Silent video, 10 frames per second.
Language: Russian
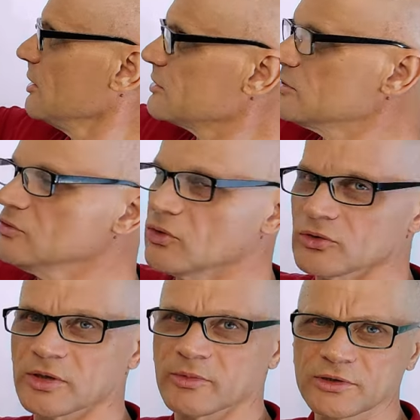от нее
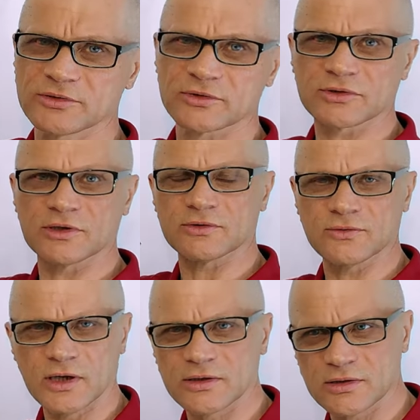там, рыцарское
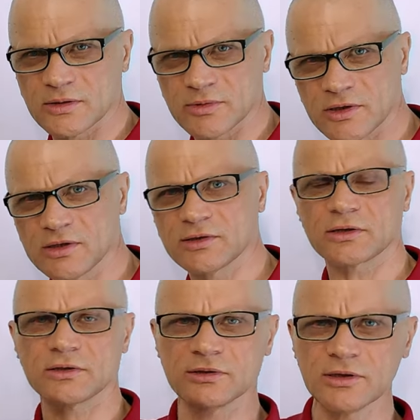звание, там, какие-то
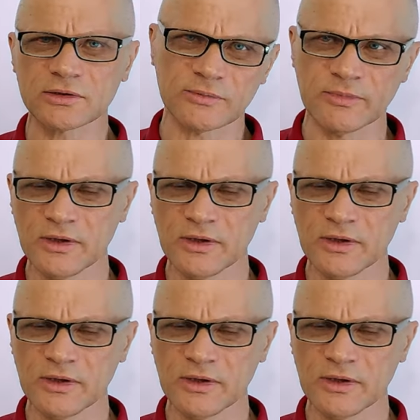ордена, там,